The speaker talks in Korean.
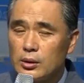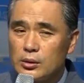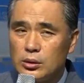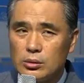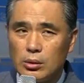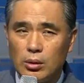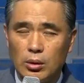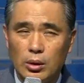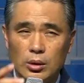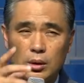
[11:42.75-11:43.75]

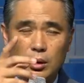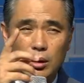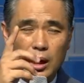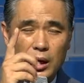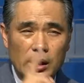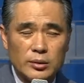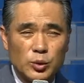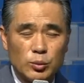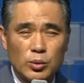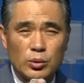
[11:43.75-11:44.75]
그리고
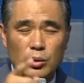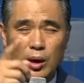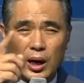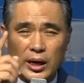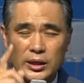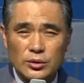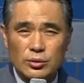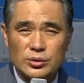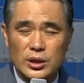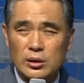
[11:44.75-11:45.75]
하나님도 모르고
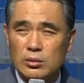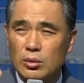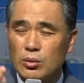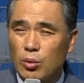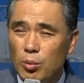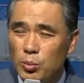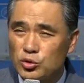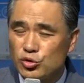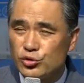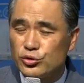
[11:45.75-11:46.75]
악인으로 살고
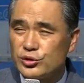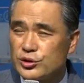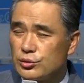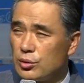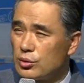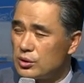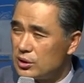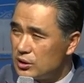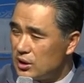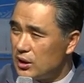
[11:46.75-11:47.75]
곤모술수를 쓰고
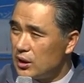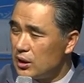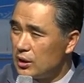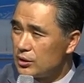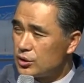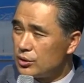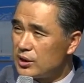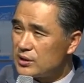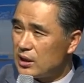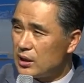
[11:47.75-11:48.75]
그렇게
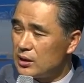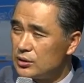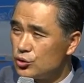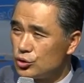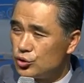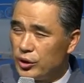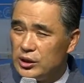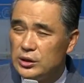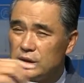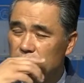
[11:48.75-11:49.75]
저렇게 살아가는 저
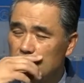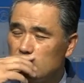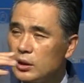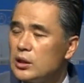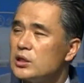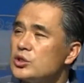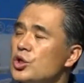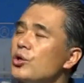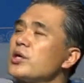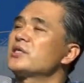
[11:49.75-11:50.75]
죄인들이
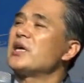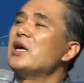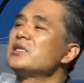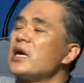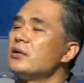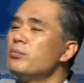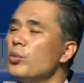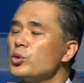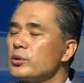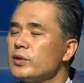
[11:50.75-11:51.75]
저렇게 잘 사는
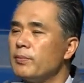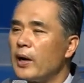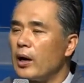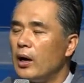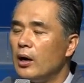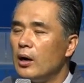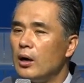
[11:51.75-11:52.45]
모습을 봐라.